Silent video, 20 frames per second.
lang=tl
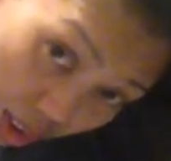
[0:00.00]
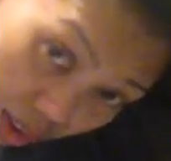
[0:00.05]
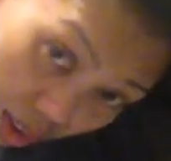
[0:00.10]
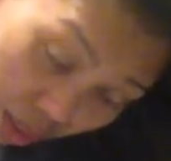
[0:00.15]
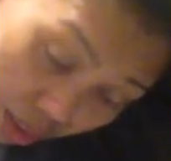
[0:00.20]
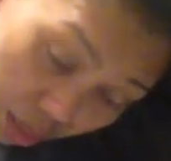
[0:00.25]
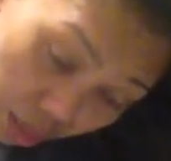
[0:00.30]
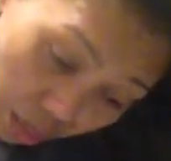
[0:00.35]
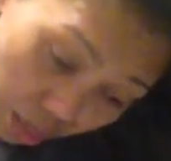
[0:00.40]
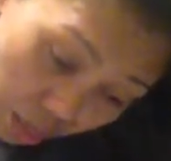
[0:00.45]

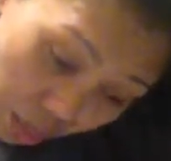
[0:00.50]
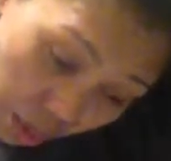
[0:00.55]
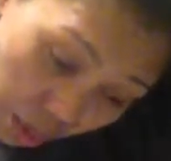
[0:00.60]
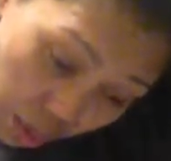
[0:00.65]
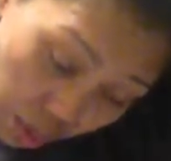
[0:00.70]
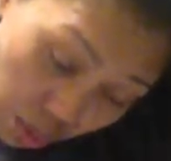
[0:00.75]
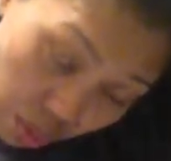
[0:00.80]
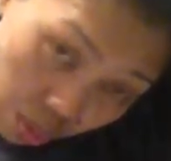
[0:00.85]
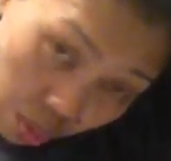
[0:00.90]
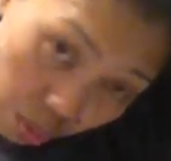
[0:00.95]
yung
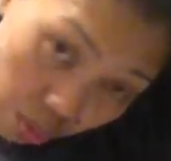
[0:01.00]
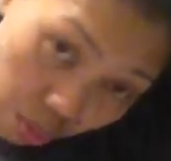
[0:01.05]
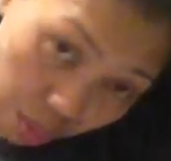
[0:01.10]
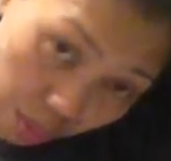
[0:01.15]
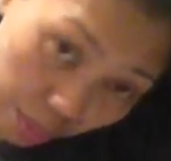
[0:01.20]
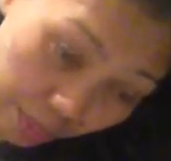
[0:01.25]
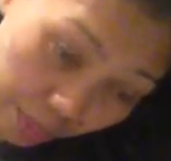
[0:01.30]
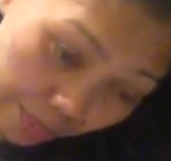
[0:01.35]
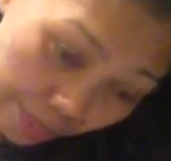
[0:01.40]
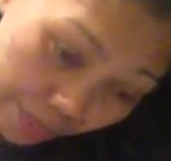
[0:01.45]
video ko.
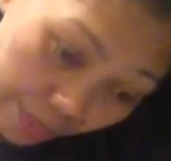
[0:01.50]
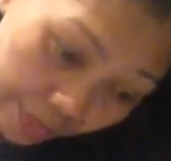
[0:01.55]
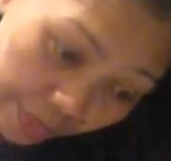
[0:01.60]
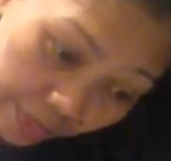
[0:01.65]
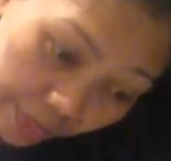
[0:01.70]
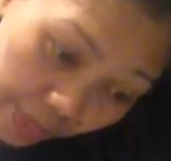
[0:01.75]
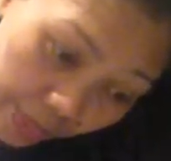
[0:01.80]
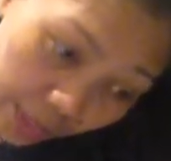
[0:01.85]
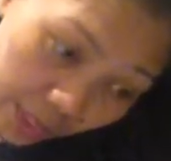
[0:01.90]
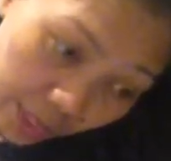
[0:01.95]

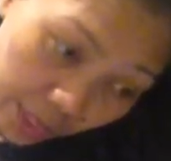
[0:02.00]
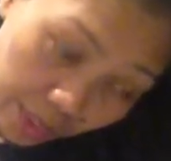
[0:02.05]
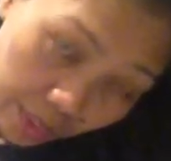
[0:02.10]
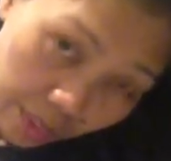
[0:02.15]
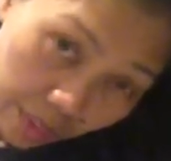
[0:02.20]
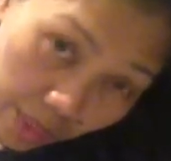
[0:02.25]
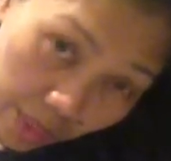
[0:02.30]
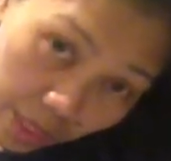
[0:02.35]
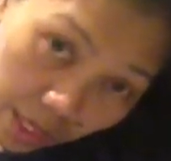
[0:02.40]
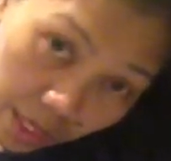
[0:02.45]

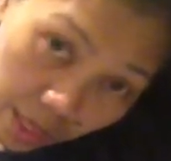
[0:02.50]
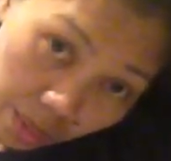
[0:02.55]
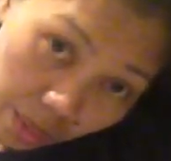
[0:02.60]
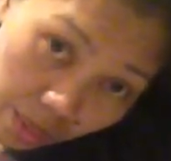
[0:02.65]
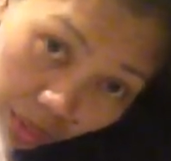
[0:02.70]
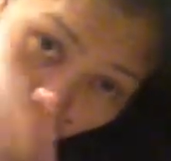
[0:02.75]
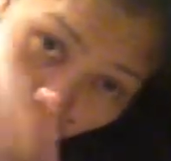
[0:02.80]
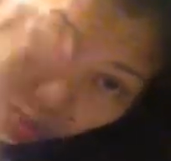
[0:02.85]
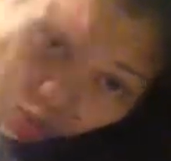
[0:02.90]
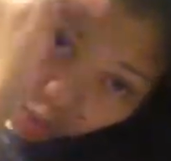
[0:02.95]
Para lang may
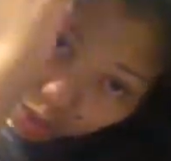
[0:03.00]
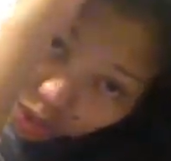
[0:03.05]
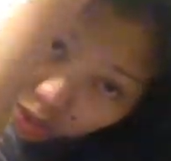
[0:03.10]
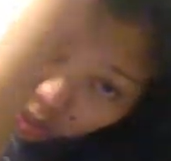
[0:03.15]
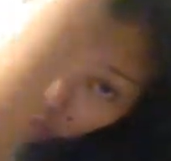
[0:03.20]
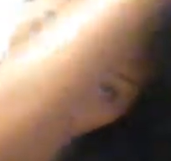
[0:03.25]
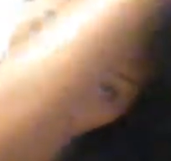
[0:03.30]
ko sa inyo.